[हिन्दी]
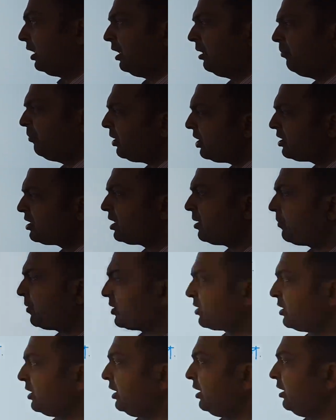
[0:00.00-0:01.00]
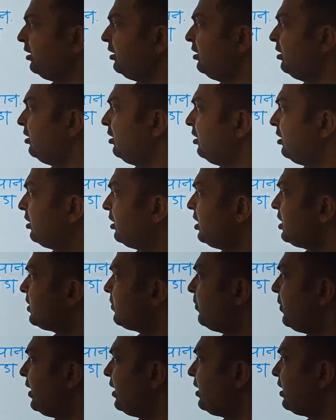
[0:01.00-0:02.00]
था बड़ा अच्छा प्रश्न है किस
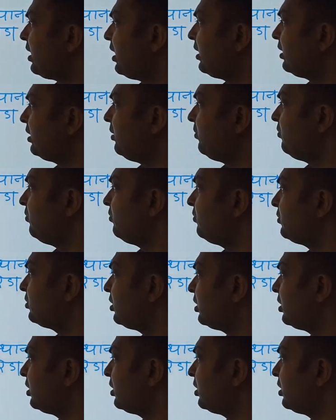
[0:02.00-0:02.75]
बैंक का एकदम